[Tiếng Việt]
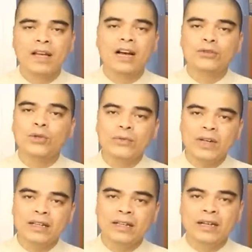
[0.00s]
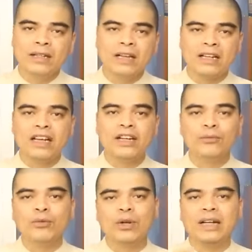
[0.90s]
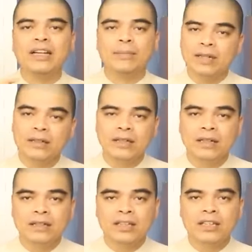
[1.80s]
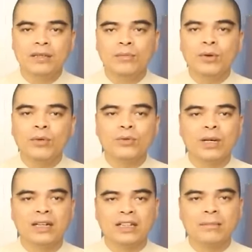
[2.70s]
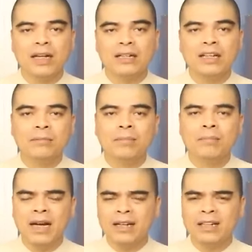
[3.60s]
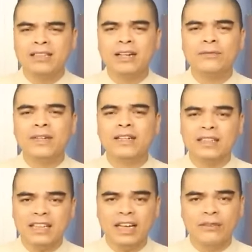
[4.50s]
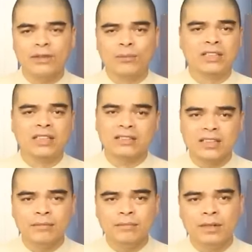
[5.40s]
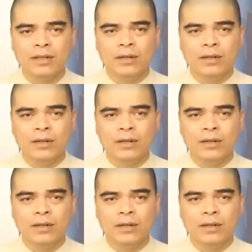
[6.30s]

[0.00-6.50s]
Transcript: À, tuy vậy, để cây có màu lá đẹp hơn thì mỗi một tuần các bạn nên mang cây ra phơi nắng nhẹ vào buổi sáng sớm